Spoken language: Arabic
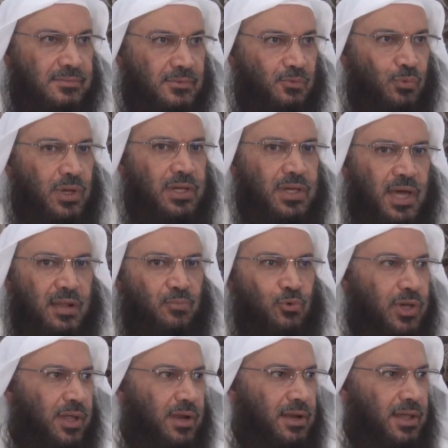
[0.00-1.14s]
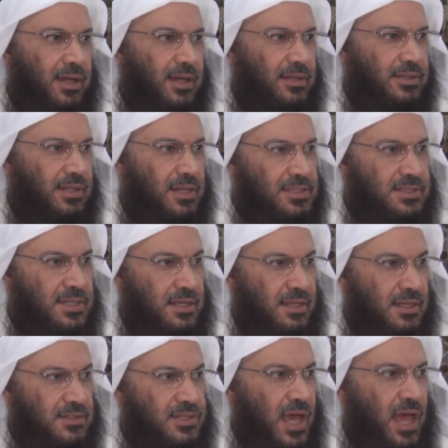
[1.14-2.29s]
وإن كان منكرا لكن أنت لست
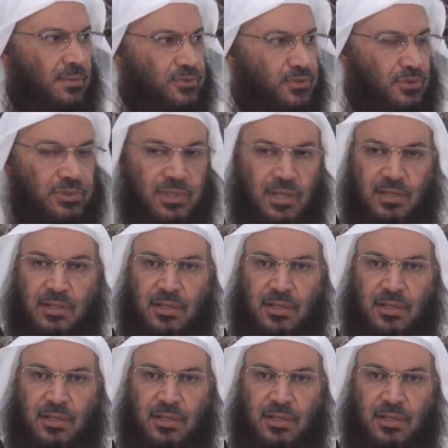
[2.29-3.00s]
صاحب سلطة